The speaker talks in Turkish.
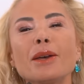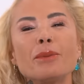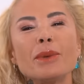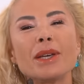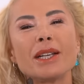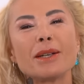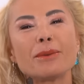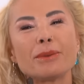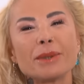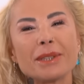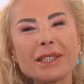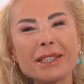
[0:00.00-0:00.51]

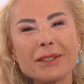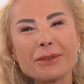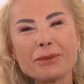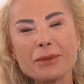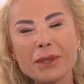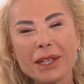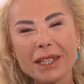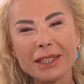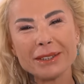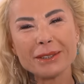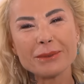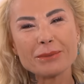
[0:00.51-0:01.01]
Merhabalar
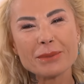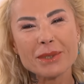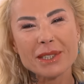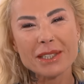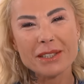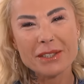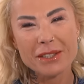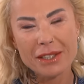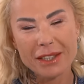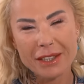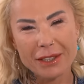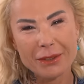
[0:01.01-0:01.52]
efendim,
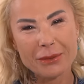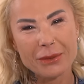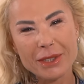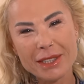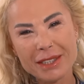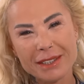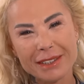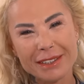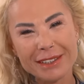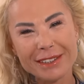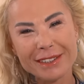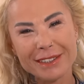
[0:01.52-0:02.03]
Saşa
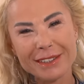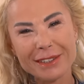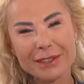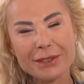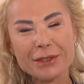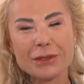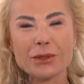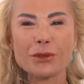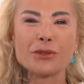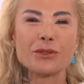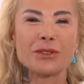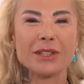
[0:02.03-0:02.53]

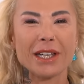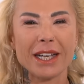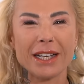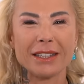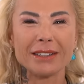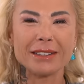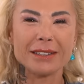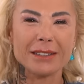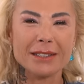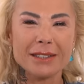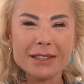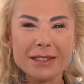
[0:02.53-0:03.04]
kafasındasınız. Hoş
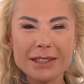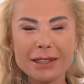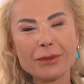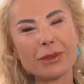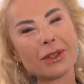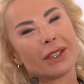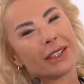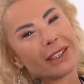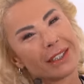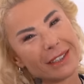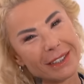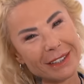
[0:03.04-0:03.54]
geldiniz,
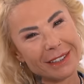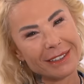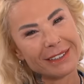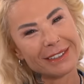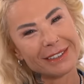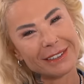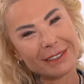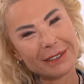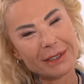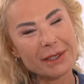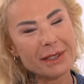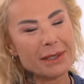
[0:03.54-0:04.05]
sefalar
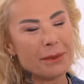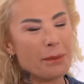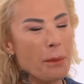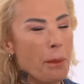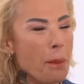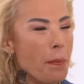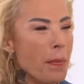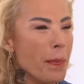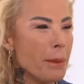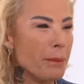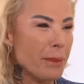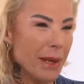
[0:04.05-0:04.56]
getirdiniz.
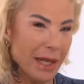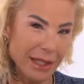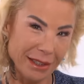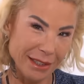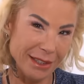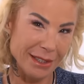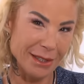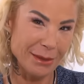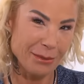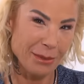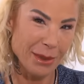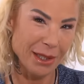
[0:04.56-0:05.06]
Ben
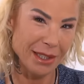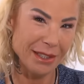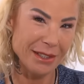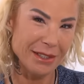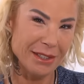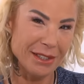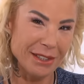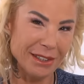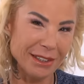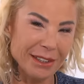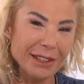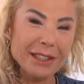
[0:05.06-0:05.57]
Deniz
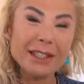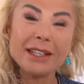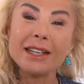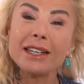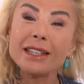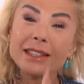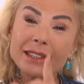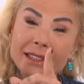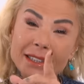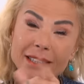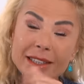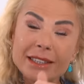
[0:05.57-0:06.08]
Pelinçin'e.
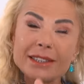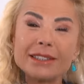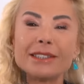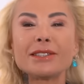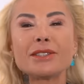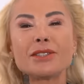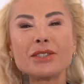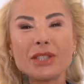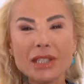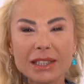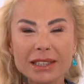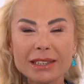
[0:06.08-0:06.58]

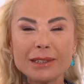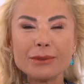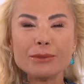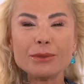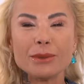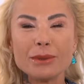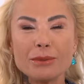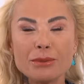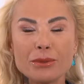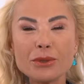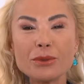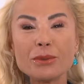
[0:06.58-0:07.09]
Dikkatinizi
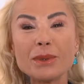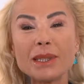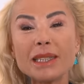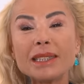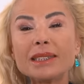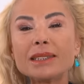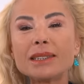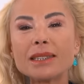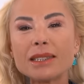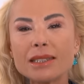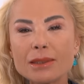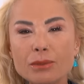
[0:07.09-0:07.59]
çektim bilmiyorum.
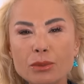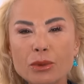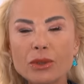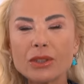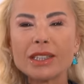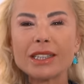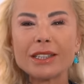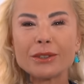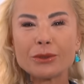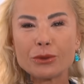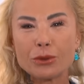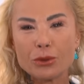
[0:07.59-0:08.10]
İlk kez bu
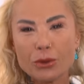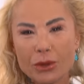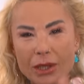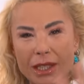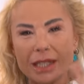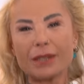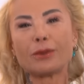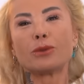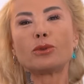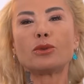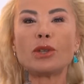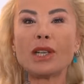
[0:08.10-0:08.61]
kadar güle,
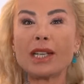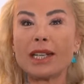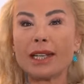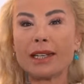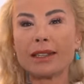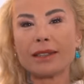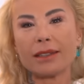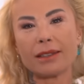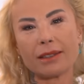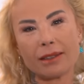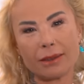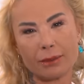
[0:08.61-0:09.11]

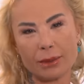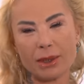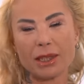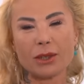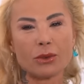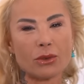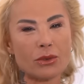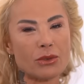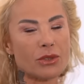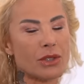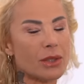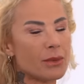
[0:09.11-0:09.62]
gülerek bir de
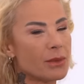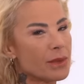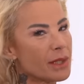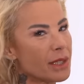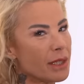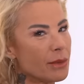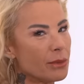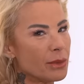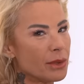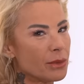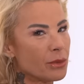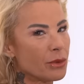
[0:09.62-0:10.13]

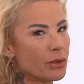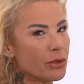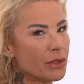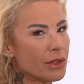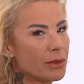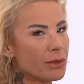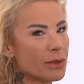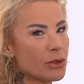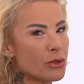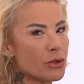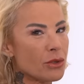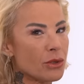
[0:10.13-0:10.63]
konuşabilsem bir
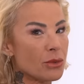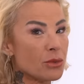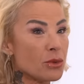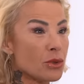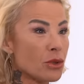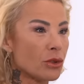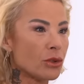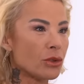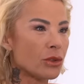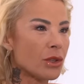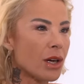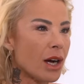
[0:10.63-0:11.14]
program açıyorum.
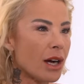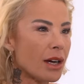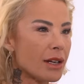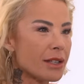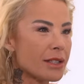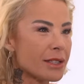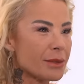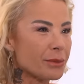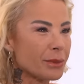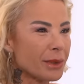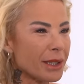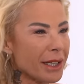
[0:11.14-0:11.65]
Çünkü
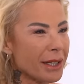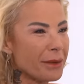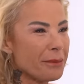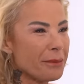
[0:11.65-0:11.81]
karşımda